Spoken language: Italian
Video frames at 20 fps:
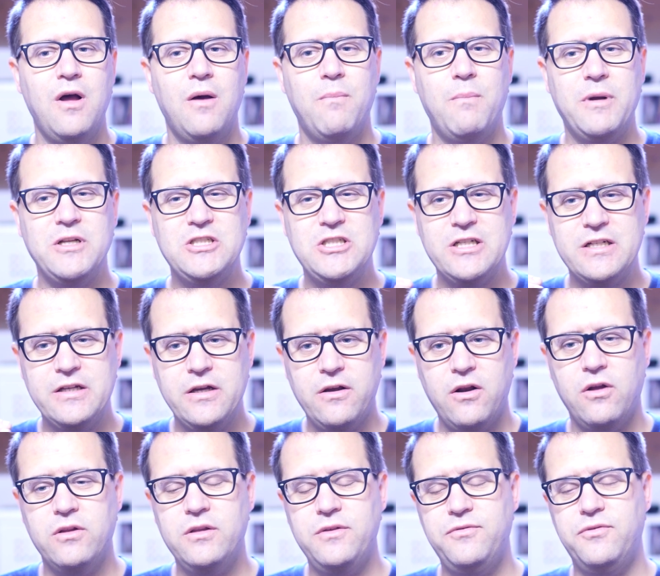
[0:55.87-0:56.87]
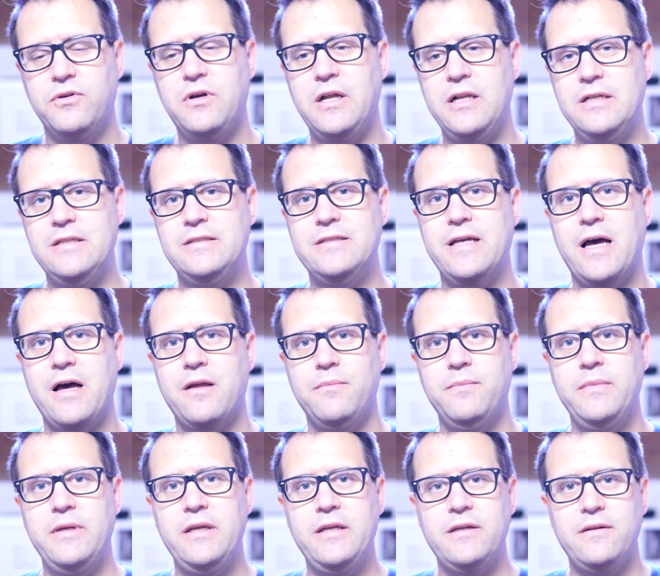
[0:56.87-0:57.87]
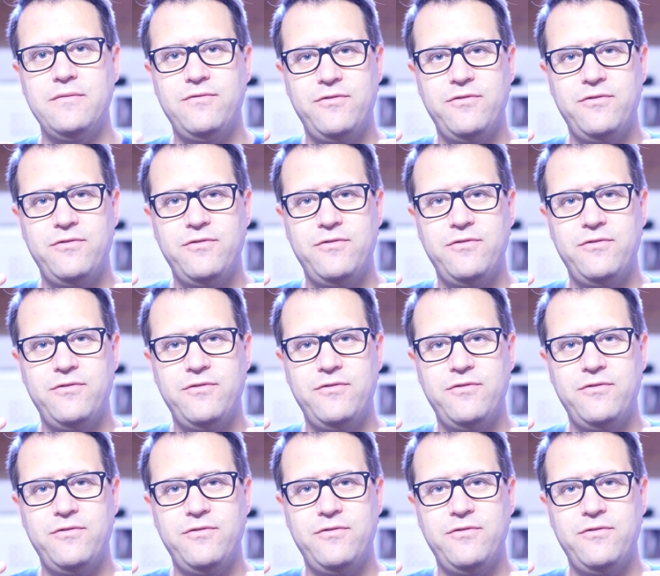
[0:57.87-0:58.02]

ma cercherò di focalizzarmi